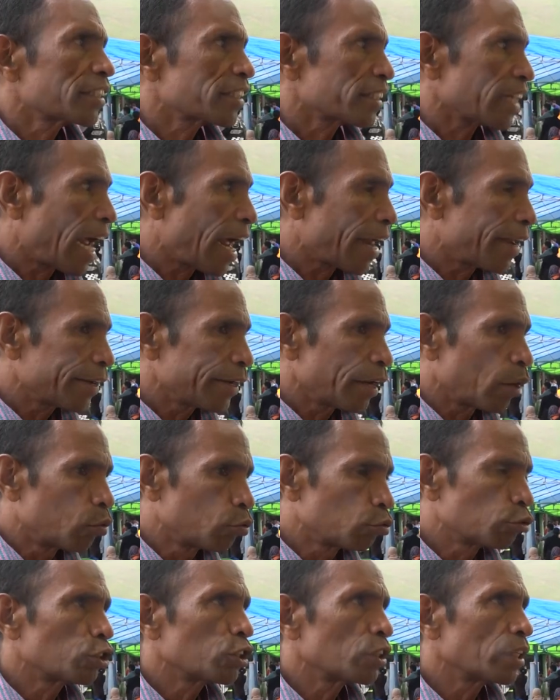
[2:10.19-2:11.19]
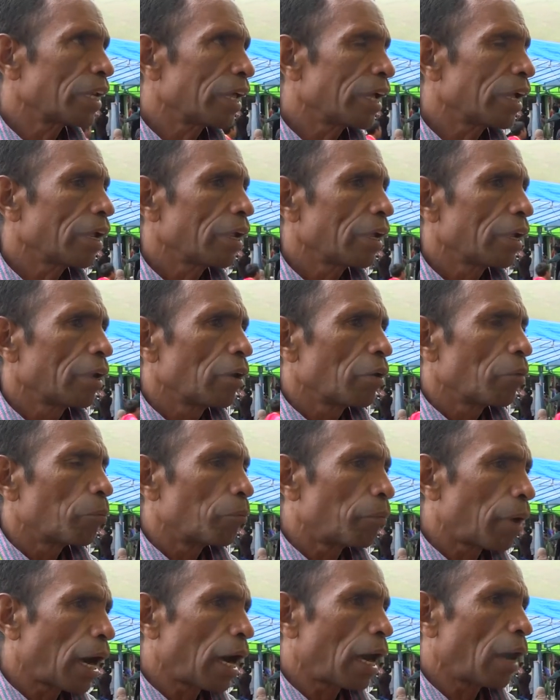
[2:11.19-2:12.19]
estrada da Husine
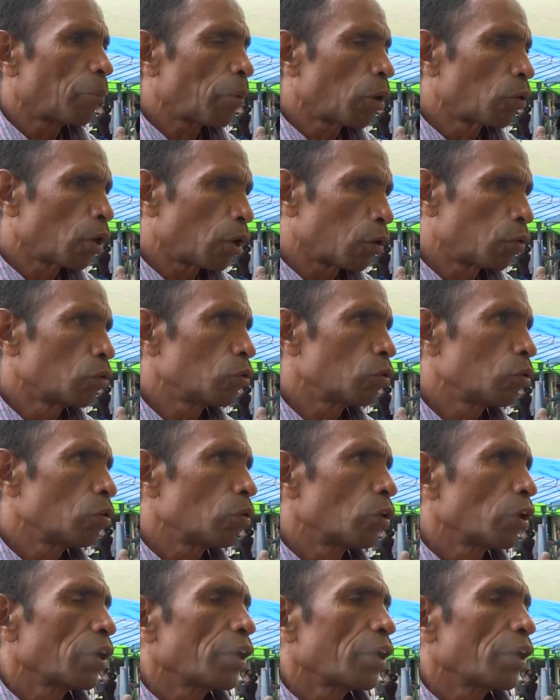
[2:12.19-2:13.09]
ba Maulahulu